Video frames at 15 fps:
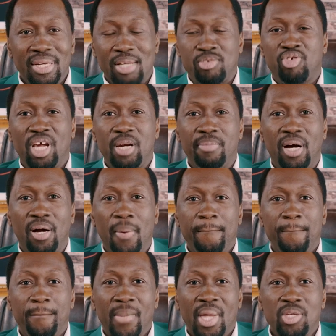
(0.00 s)

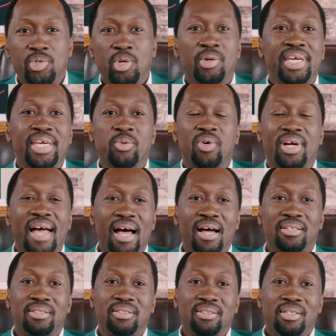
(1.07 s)
Naturellement, celui qui nous
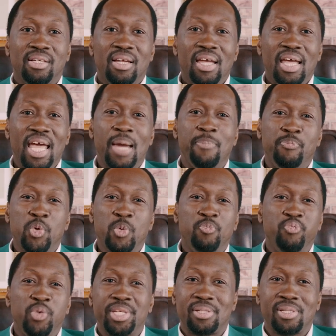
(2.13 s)
garde est plus
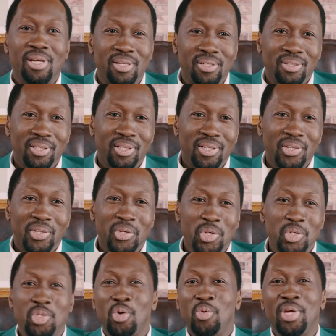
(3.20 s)
puissant
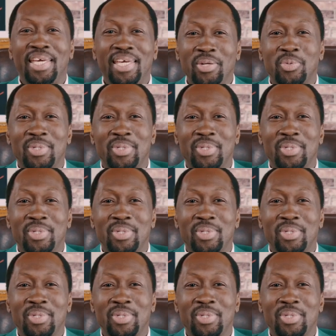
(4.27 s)
que celui qui